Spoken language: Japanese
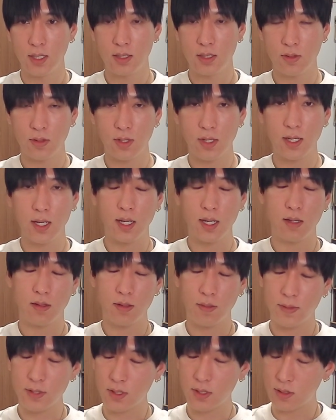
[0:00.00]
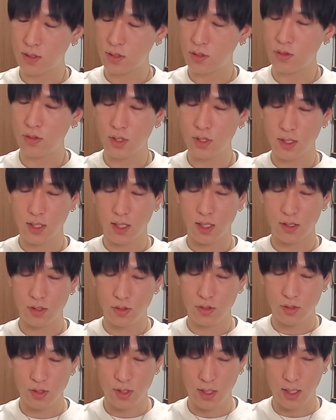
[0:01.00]
それが、やっぱし10時から
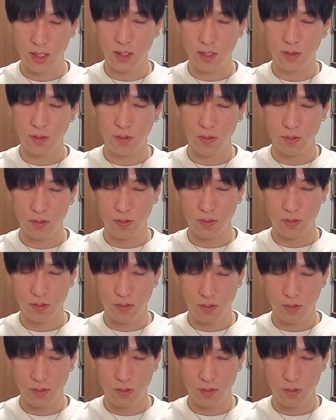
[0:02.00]
10時半以降、